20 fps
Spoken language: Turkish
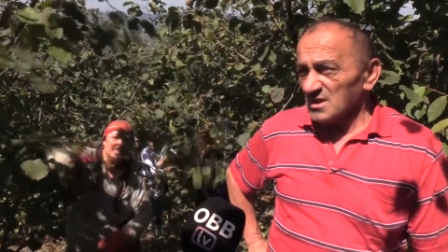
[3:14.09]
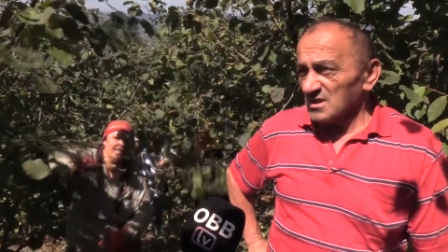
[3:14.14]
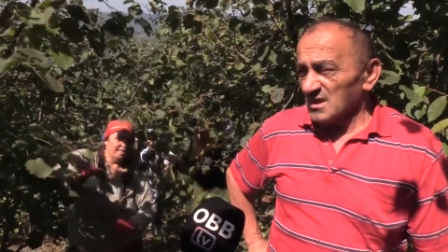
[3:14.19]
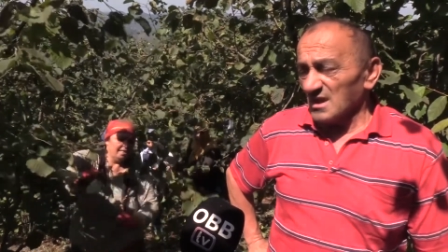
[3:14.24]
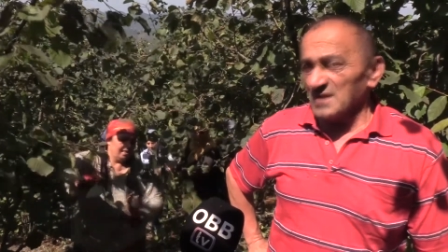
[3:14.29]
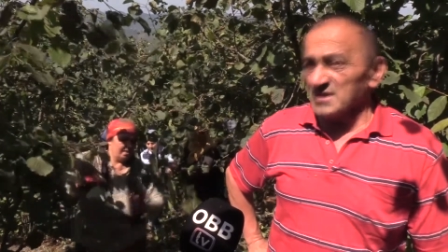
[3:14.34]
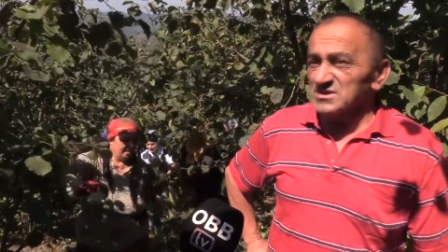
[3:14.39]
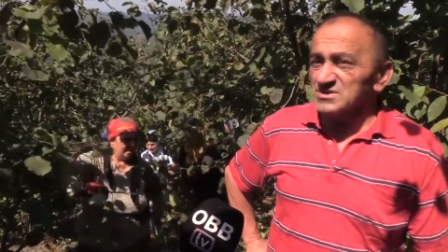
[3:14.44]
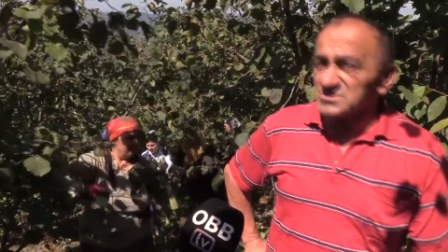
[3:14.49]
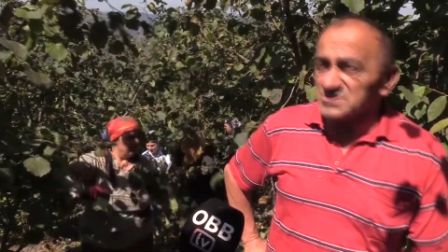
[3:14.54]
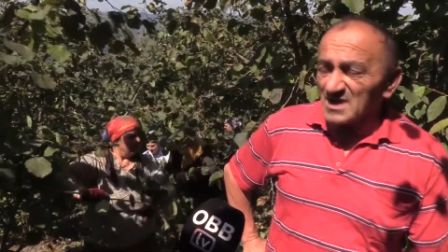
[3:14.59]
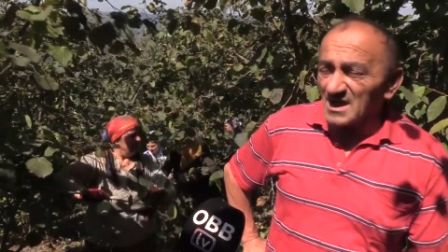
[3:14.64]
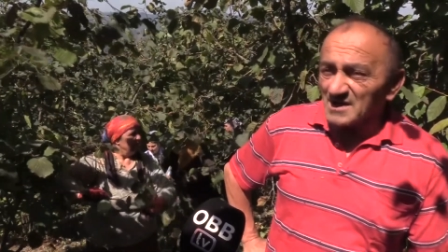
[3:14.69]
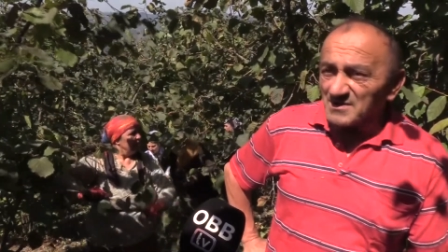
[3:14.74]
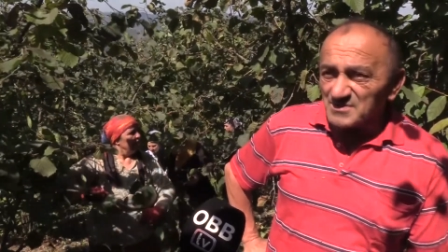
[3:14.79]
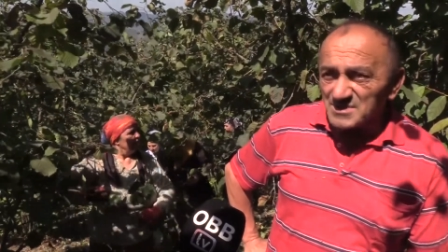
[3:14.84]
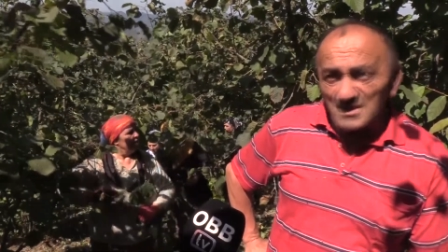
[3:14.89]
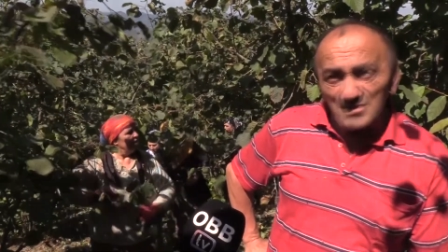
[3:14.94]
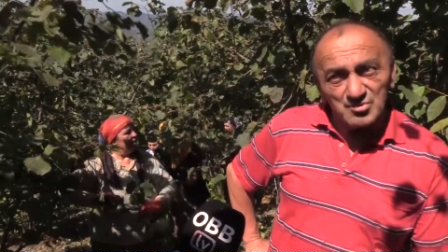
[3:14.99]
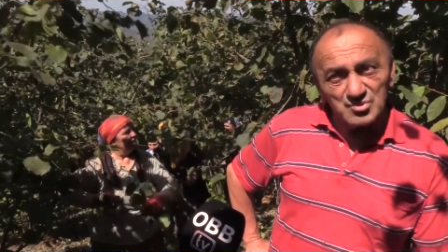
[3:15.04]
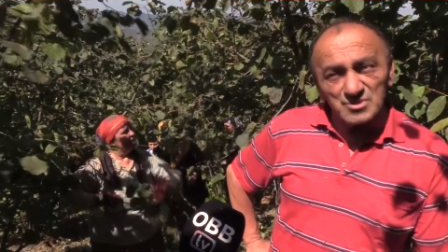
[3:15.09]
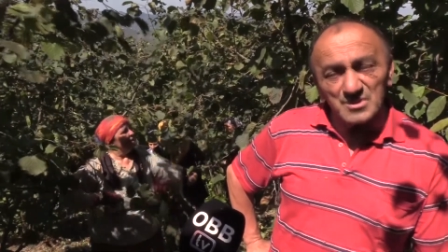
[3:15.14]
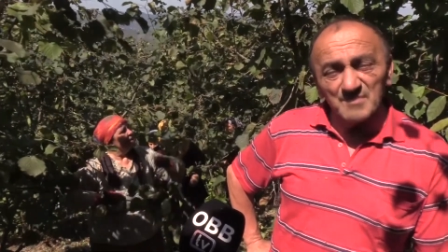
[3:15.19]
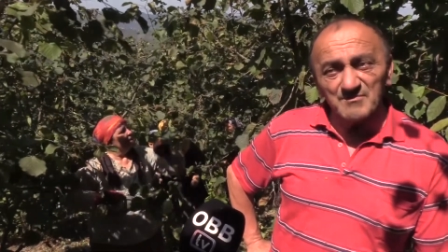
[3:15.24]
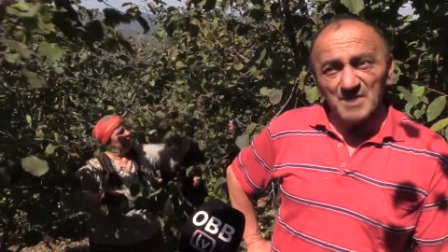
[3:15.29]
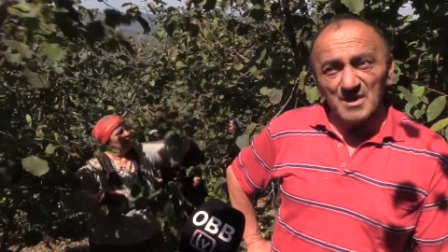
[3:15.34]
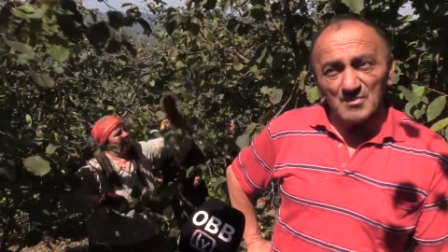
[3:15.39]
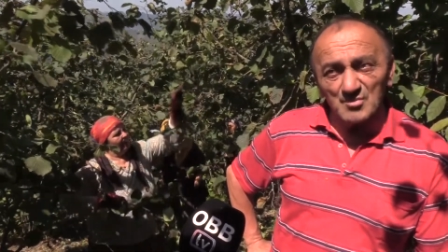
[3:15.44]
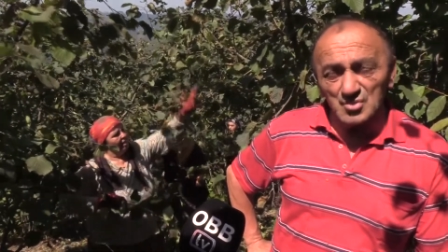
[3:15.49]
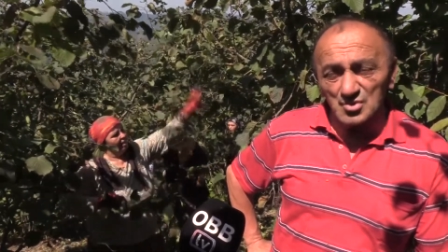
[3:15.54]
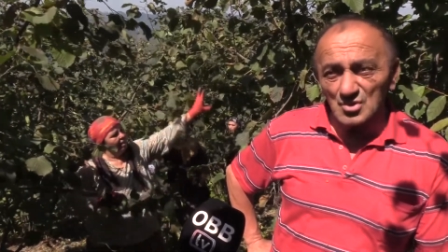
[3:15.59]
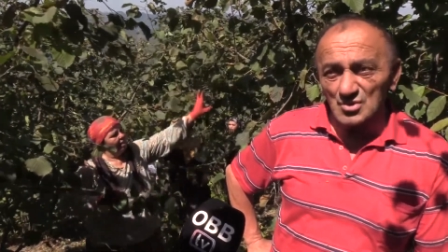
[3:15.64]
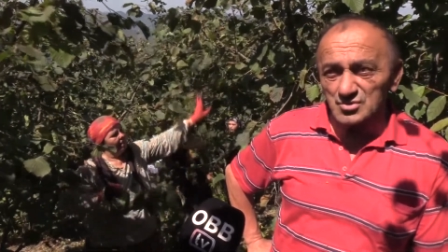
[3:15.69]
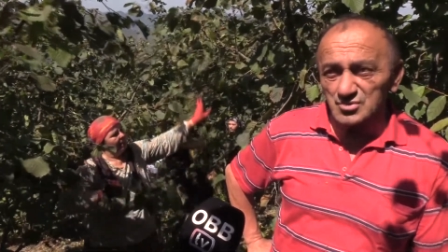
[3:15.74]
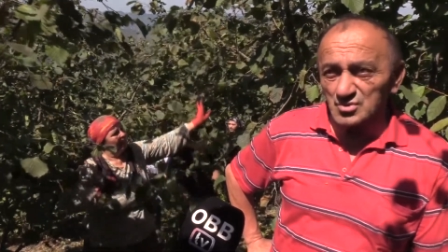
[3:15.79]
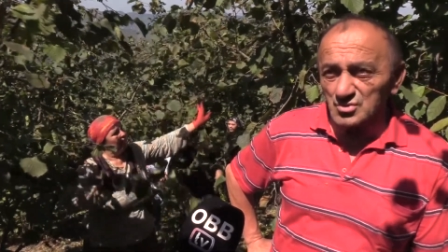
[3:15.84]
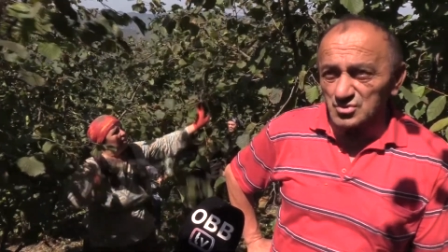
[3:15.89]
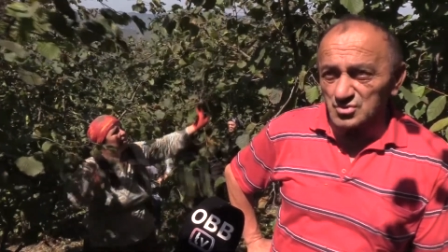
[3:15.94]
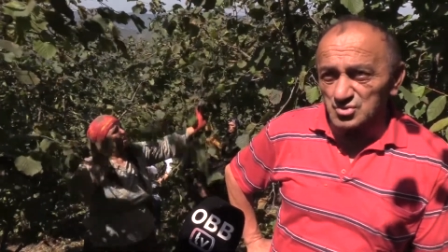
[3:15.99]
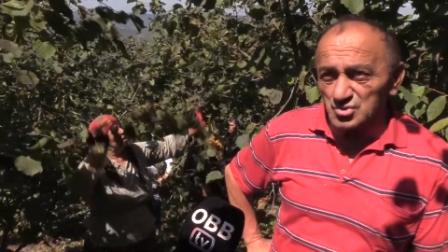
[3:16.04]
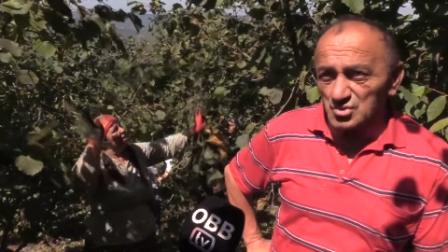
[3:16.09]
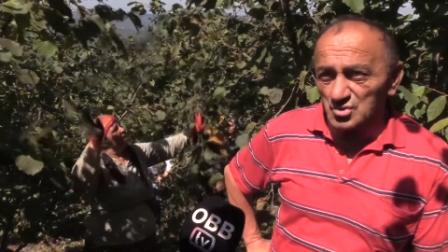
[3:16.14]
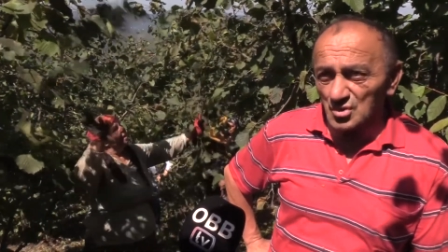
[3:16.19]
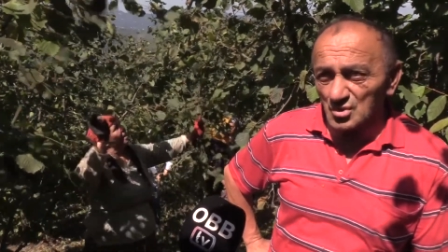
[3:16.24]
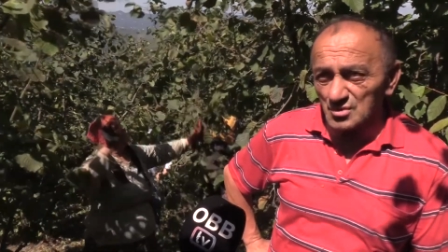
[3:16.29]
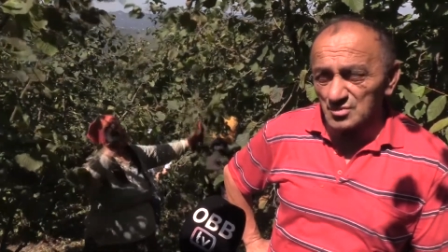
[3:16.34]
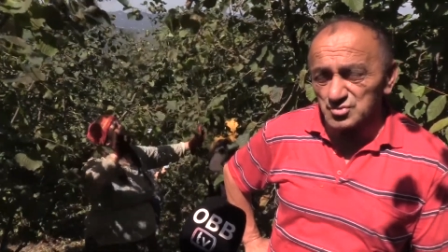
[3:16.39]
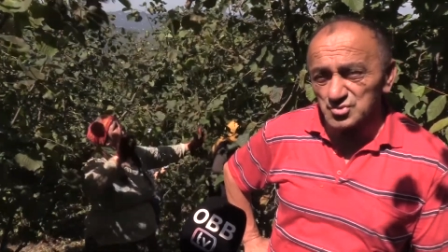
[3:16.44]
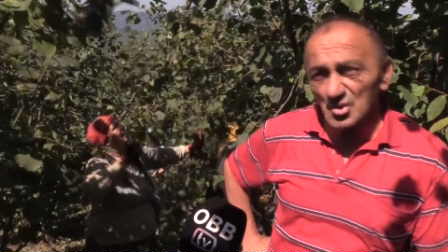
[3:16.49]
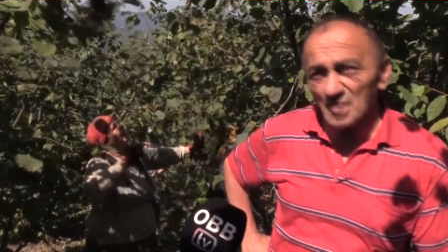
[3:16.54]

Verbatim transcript: Ya iş sahibi de bundan memnun olduğunu düşünüyorum.